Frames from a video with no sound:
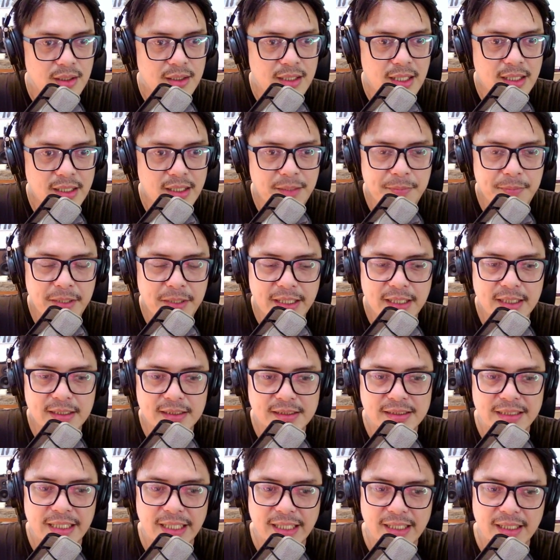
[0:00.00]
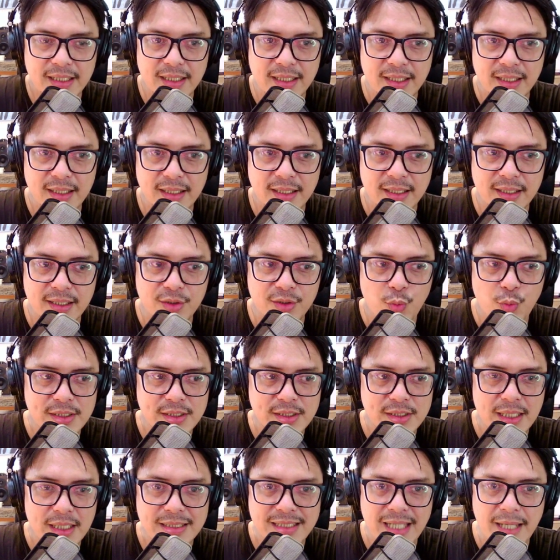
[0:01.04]
dan dibikin sedikit kayak
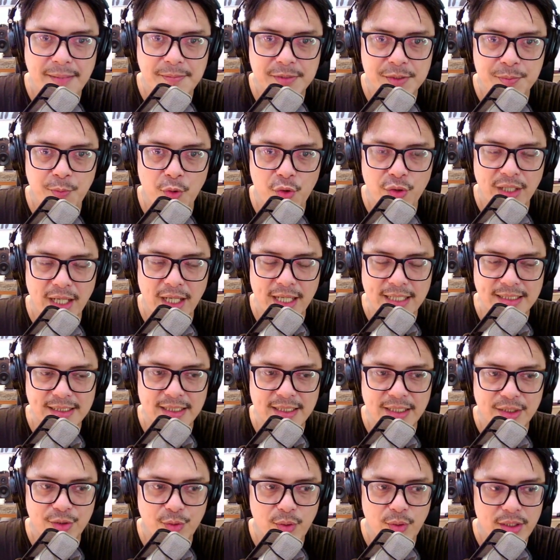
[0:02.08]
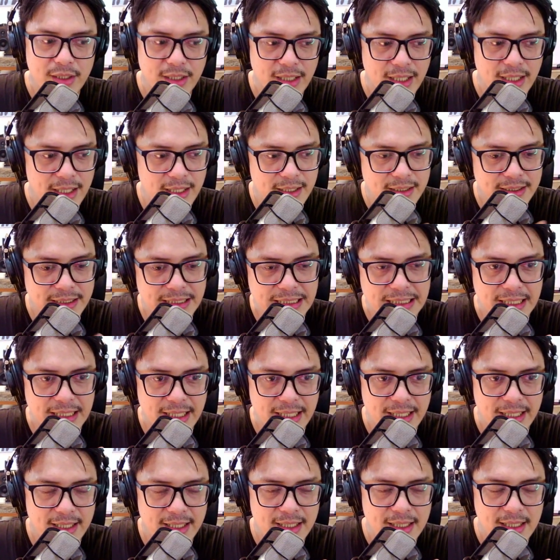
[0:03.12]
nuansa James Bond guys ya itu ada kayak
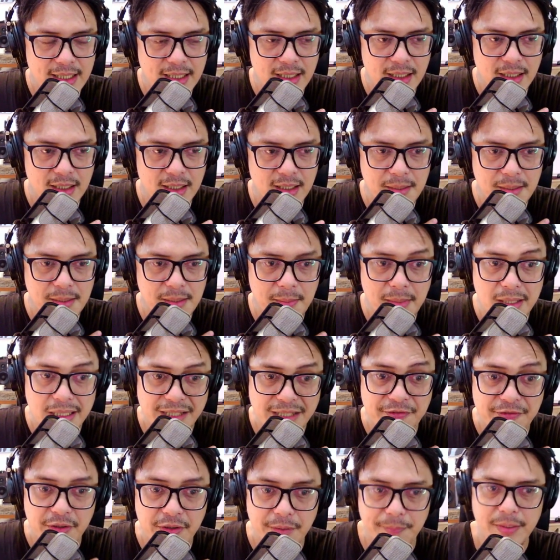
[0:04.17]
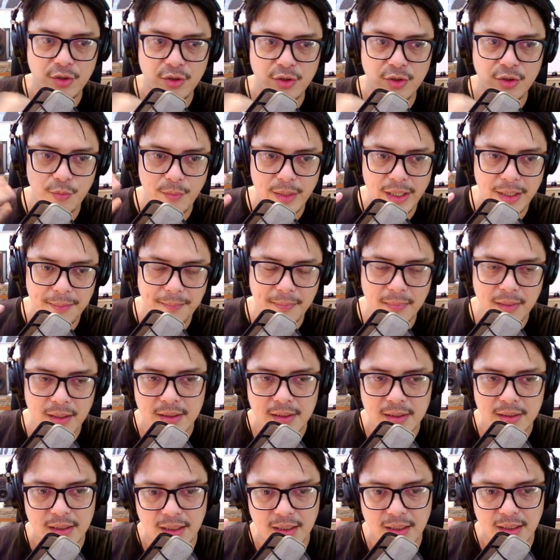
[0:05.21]
delay uh, sama reverbnya itu lumayan
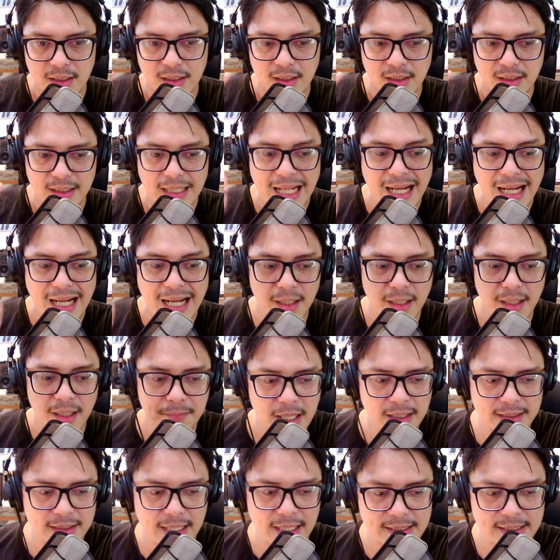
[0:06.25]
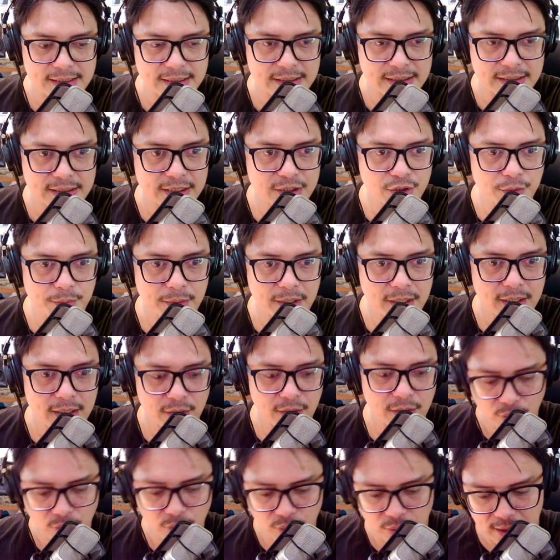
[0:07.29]
uh, dalam banget guys ini coba
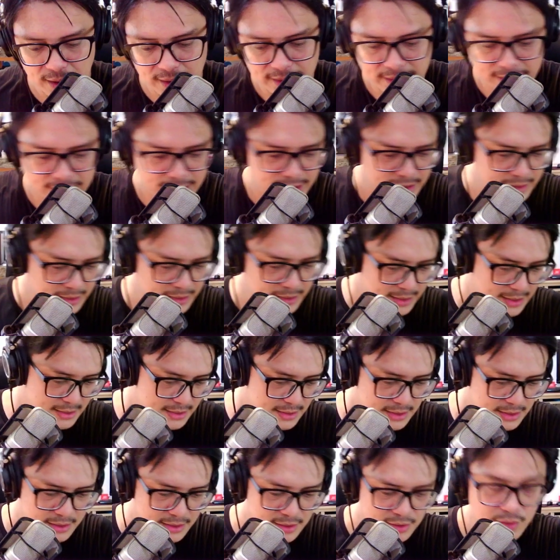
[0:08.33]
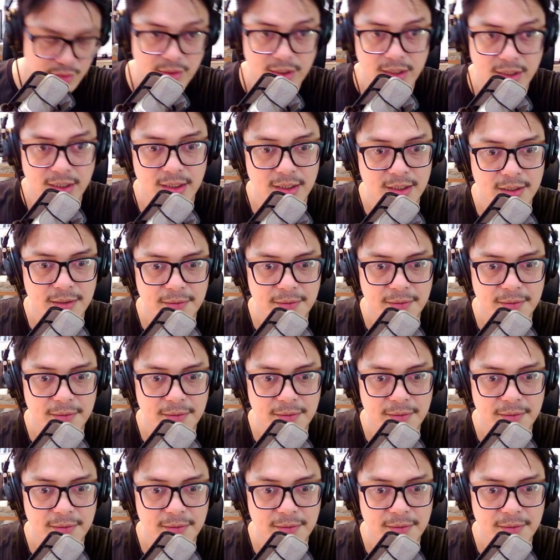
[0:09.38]
gue ulang dikit nih guys sorry